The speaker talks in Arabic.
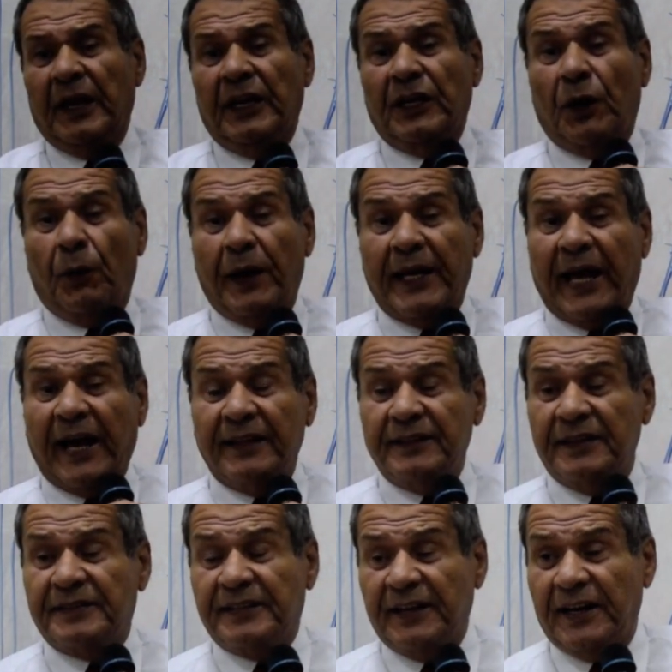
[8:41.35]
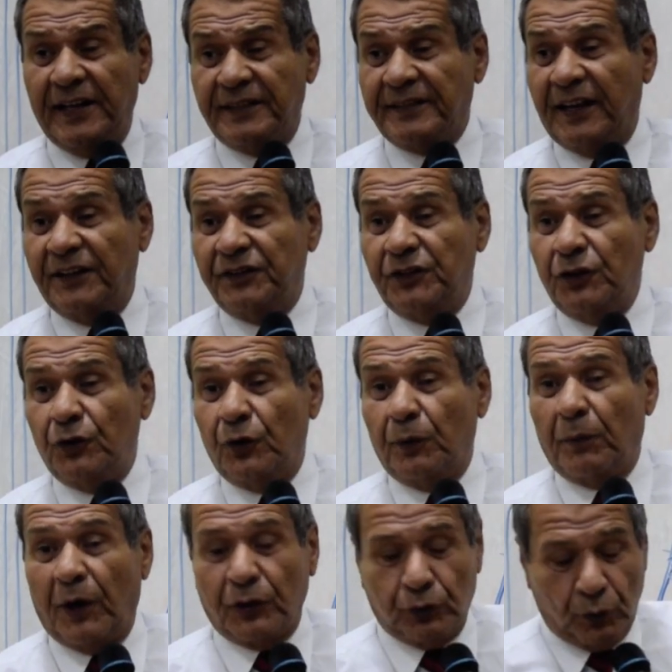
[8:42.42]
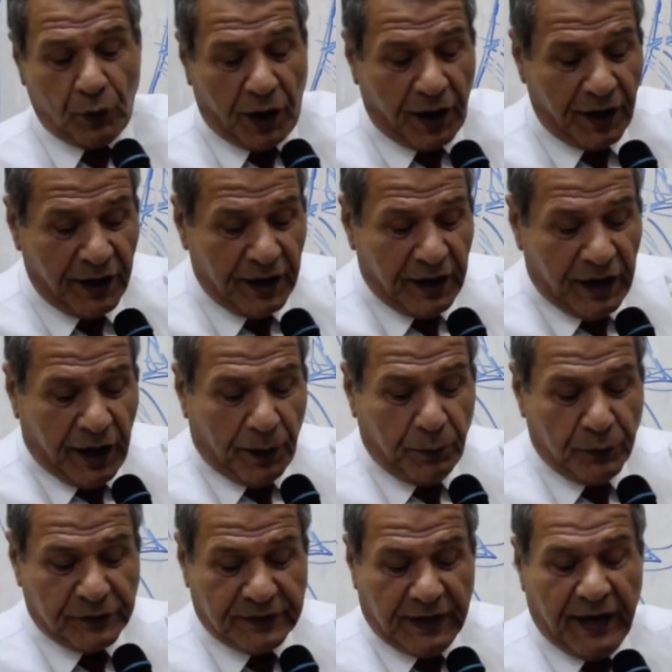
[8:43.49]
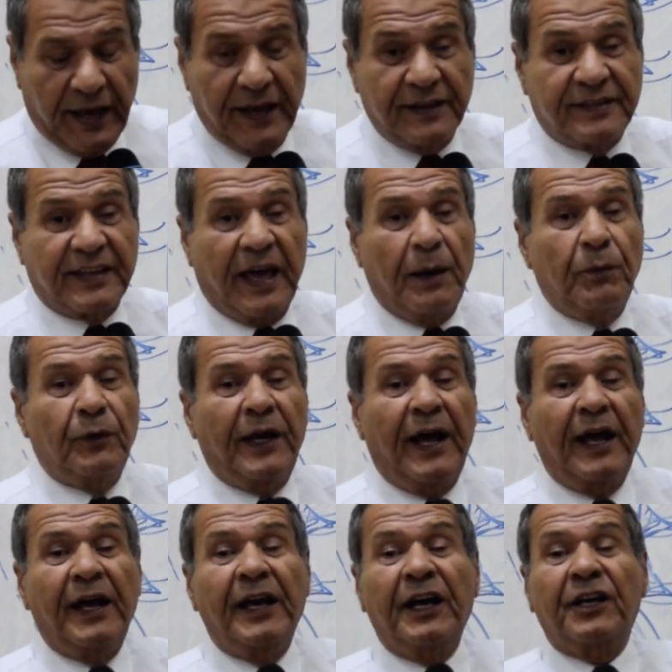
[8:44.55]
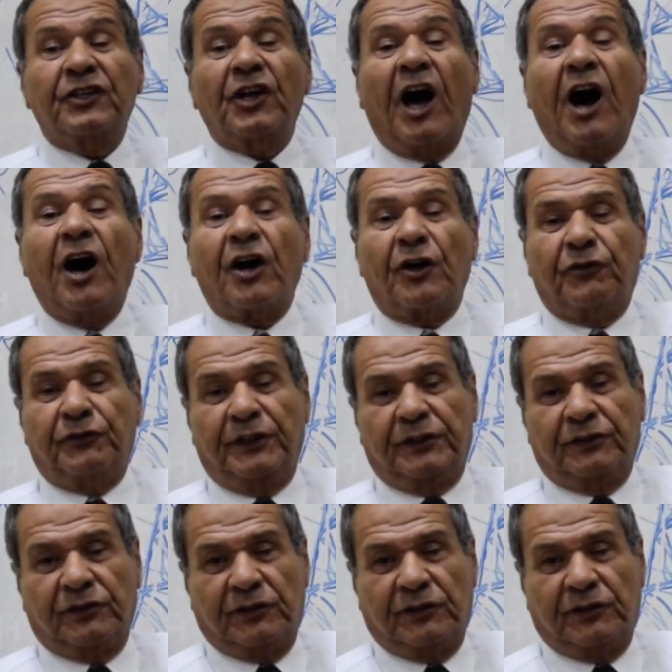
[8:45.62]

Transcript: لو انا عندي السريسه انتيرور مقطوعه ابص الاقي سكابلا انحرفت